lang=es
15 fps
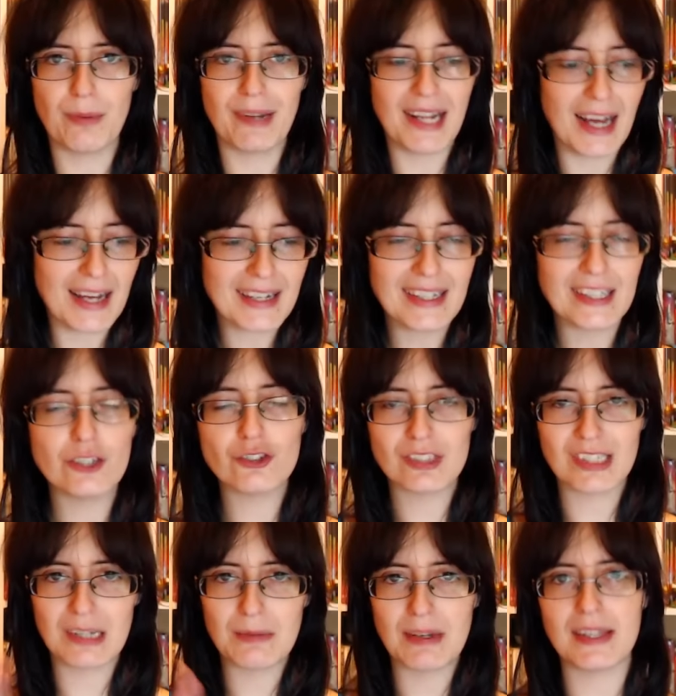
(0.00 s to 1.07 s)
Para aquellos
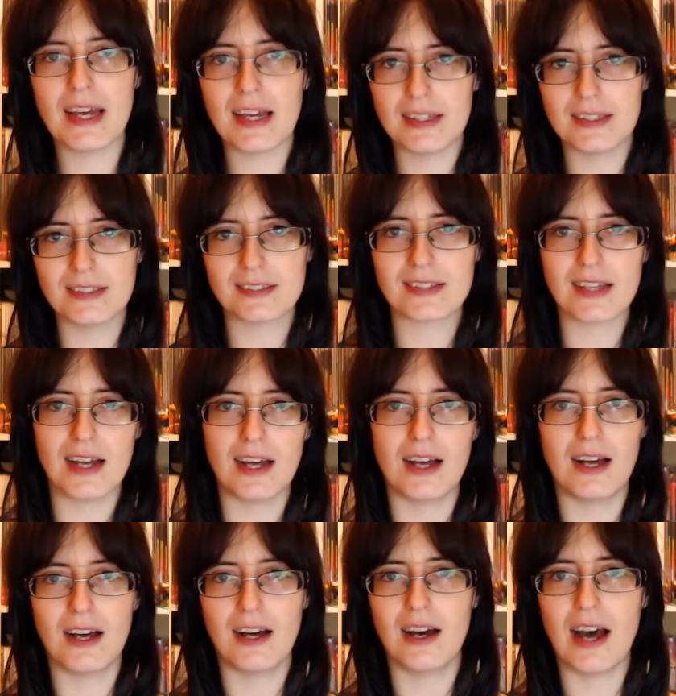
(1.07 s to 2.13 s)
que vayáis
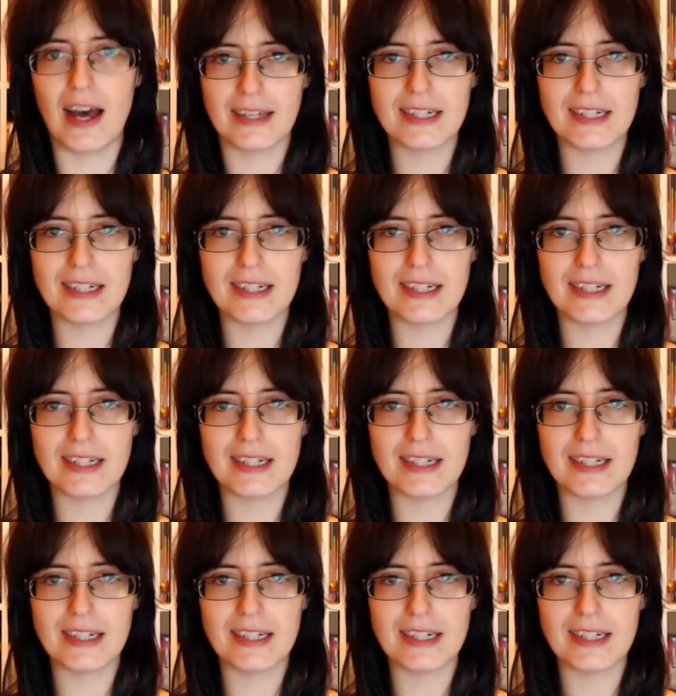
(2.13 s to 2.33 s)
a,